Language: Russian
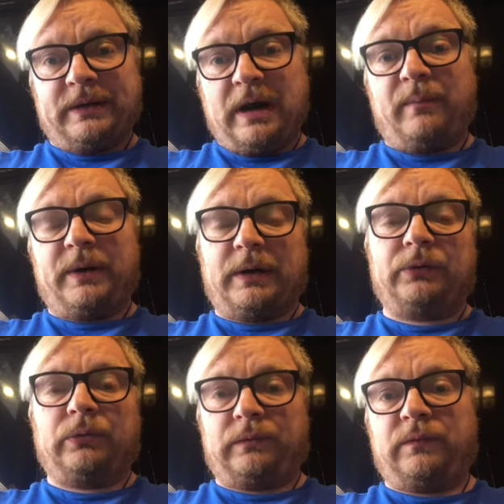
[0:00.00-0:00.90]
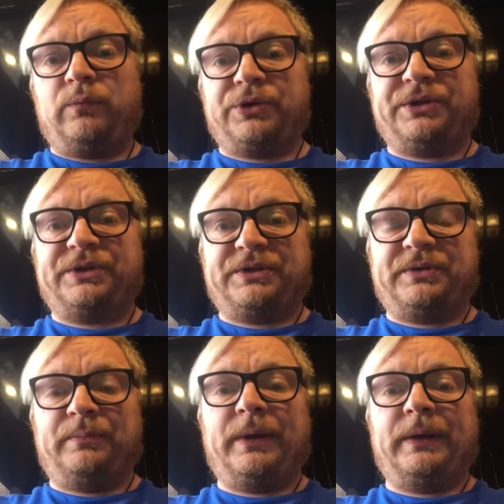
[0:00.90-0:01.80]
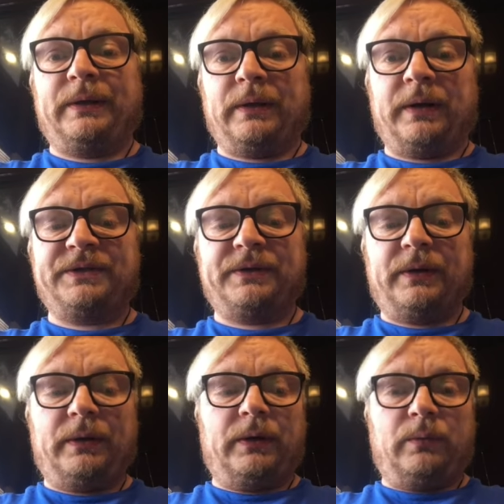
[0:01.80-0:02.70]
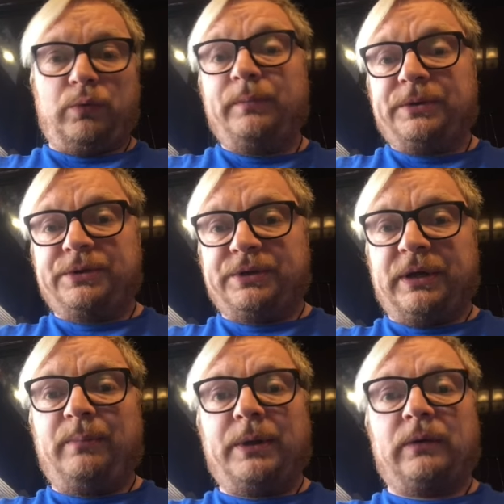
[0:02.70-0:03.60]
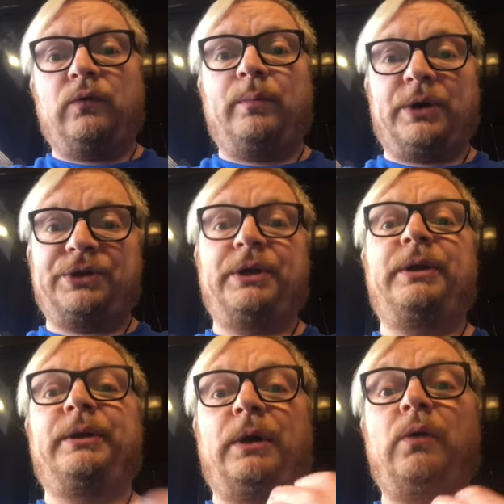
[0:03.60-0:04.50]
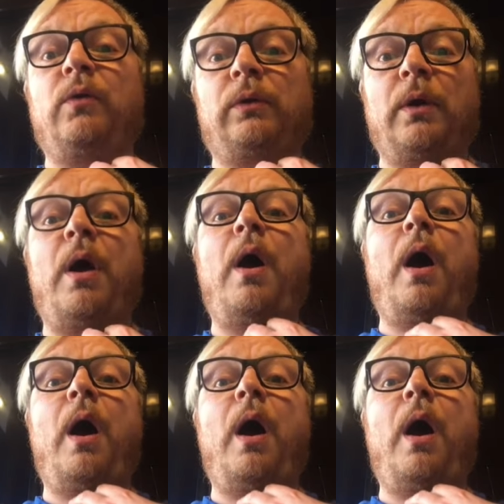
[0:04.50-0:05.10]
гаммах, которые вы можете себе играть. Помните же, да, первое упражнение на горло?